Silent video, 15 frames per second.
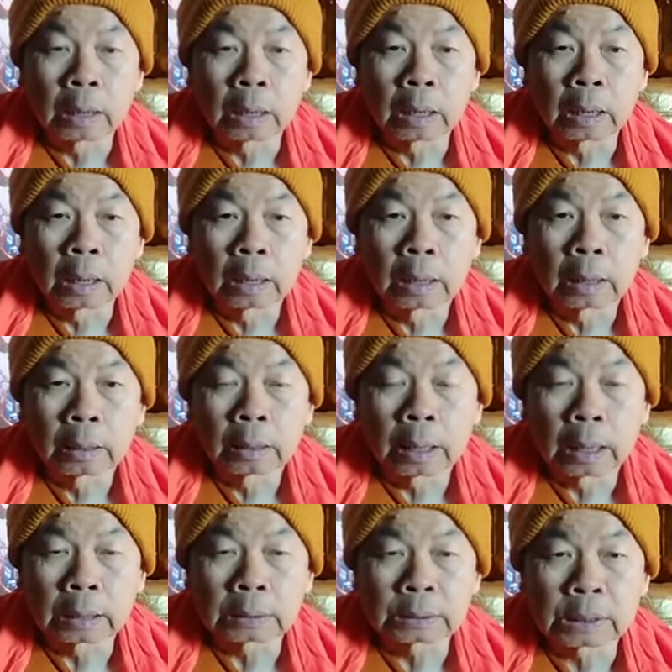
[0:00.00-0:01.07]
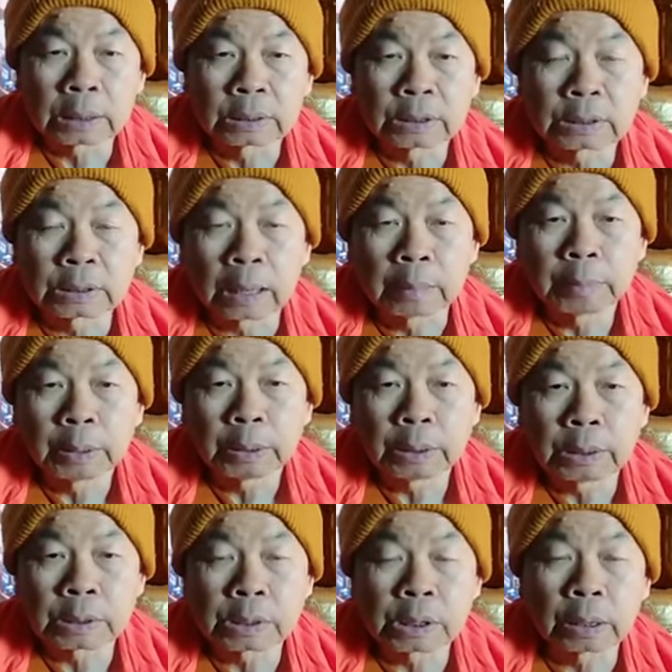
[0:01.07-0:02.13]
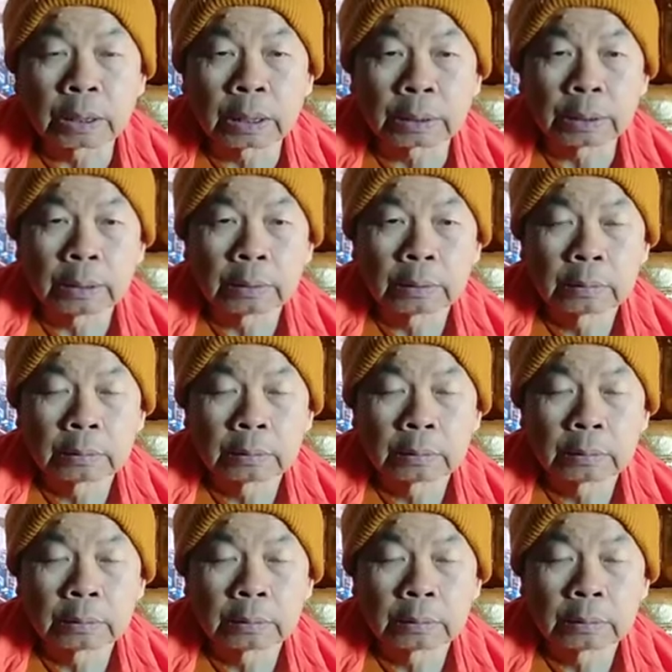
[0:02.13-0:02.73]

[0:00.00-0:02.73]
อาอัศสิสามีติสิกติ